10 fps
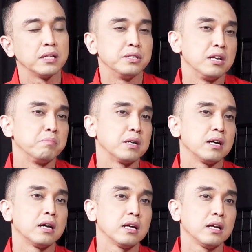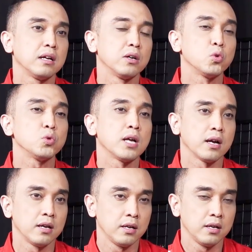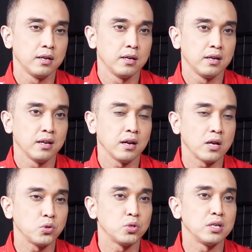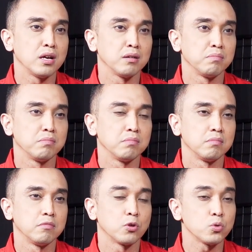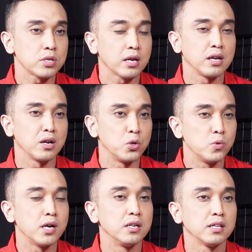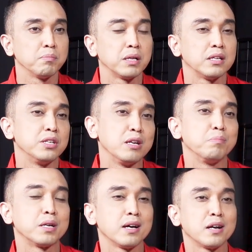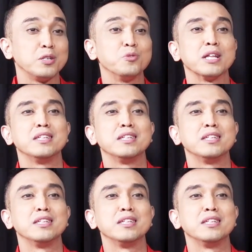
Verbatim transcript: kejadian perkara rusak. Kasus yang rusak. Yang kedua adalah tempat kejadian perkara di Duren